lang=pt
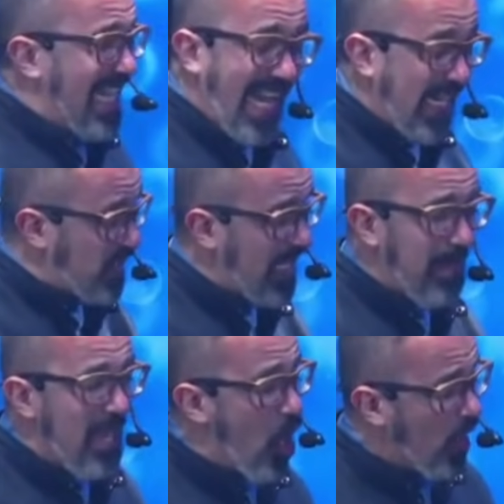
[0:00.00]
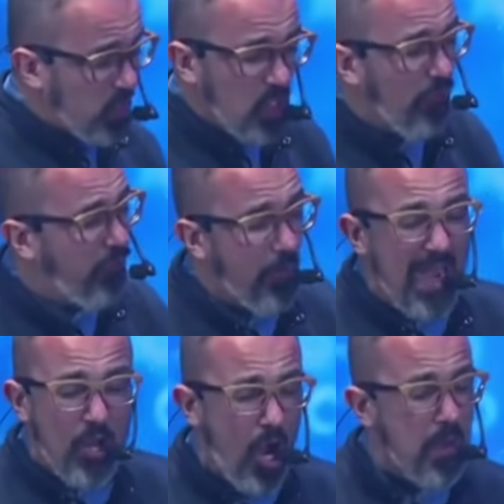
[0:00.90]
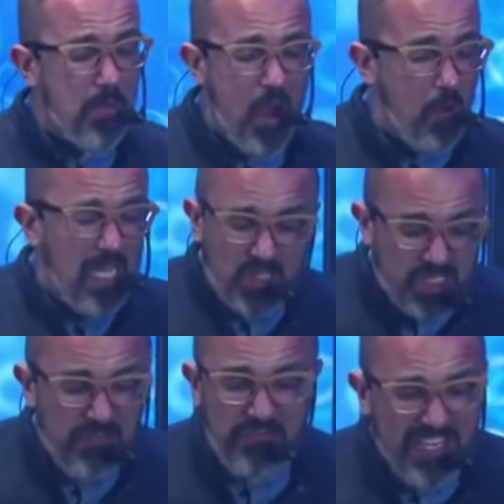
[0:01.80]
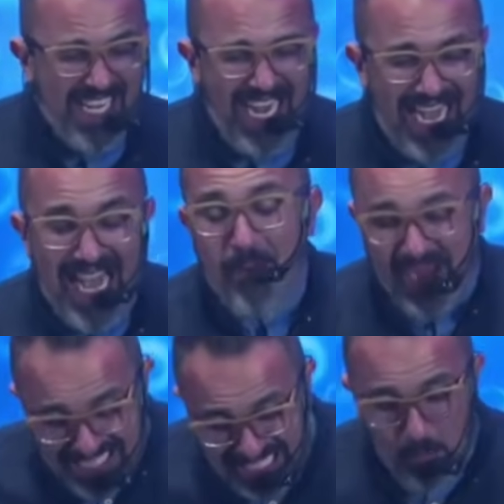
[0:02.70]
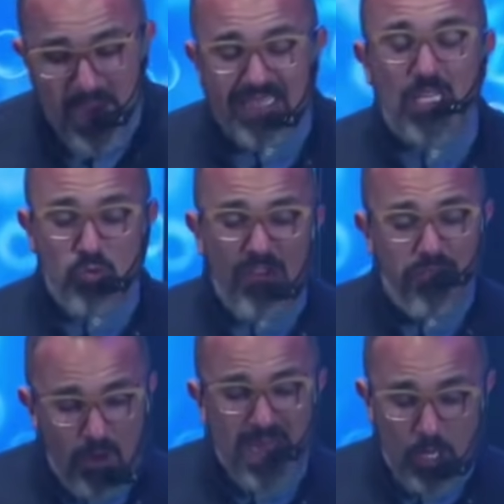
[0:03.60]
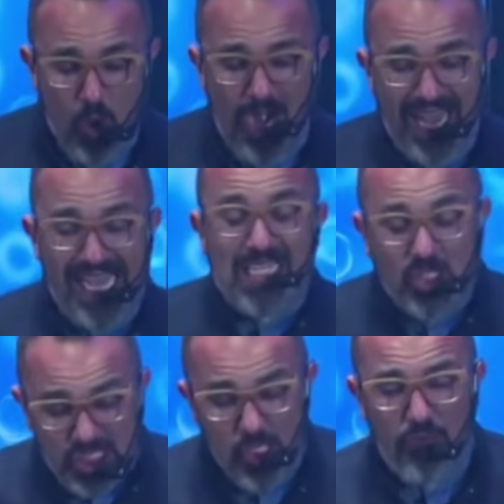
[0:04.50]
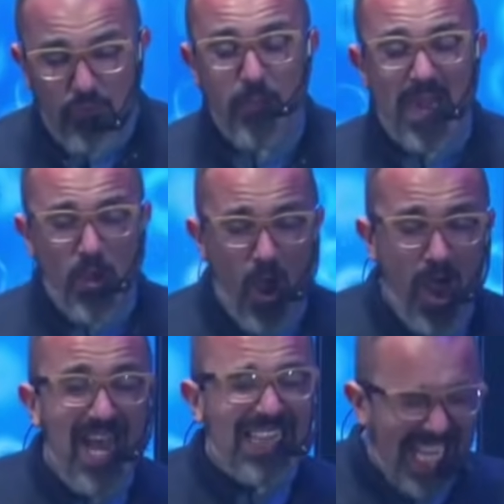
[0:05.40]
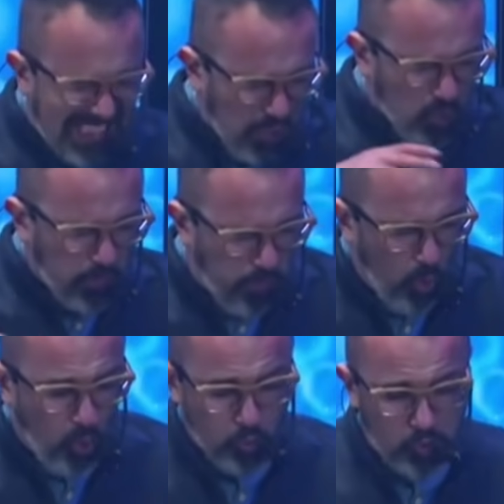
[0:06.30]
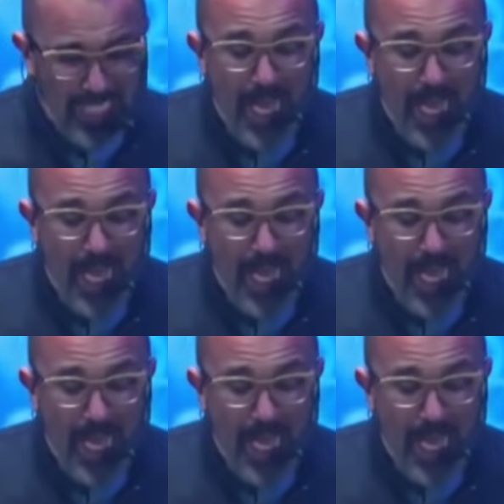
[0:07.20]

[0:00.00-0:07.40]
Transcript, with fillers: Tem que ser maior. Se não for maior, meu irmão, se vira, mas aumenta a tua fome agora. Se não for maior, dá seus pulos,